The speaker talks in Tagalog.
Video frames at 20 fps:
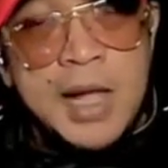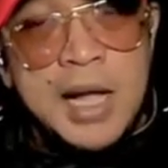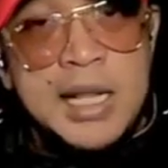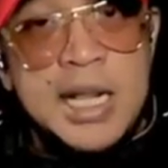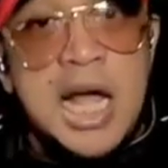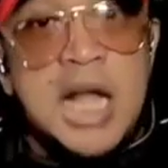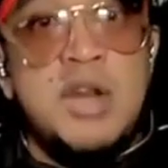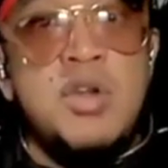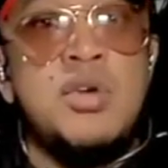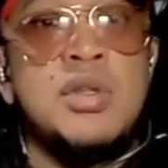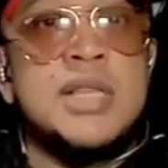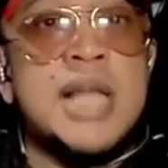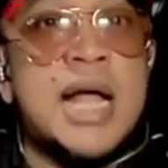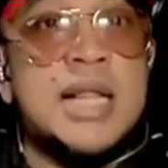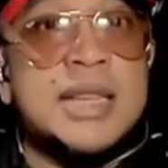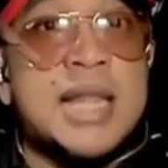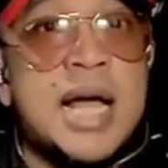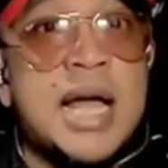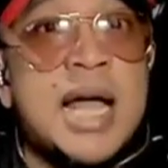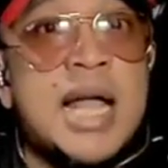Lalong
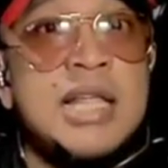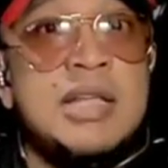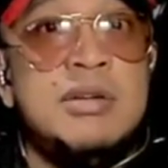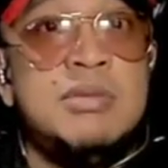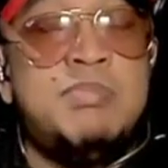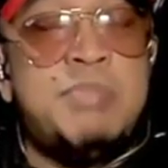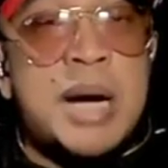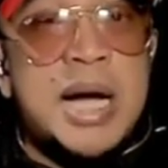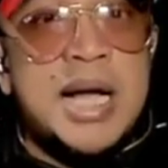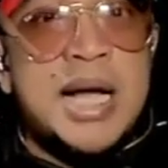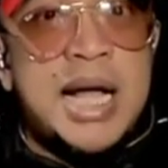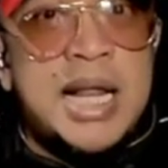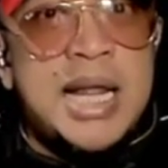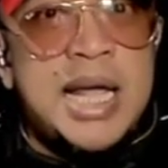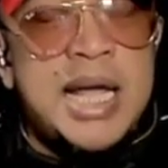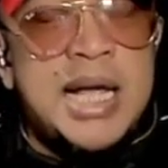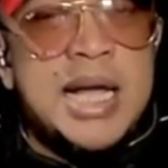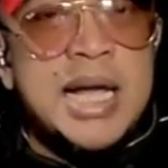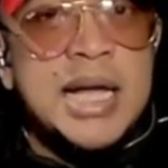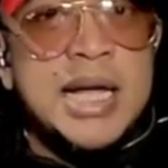tatagal yung
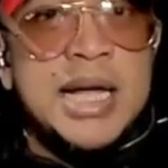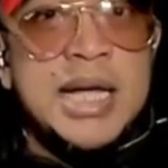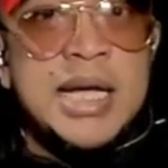paggaling.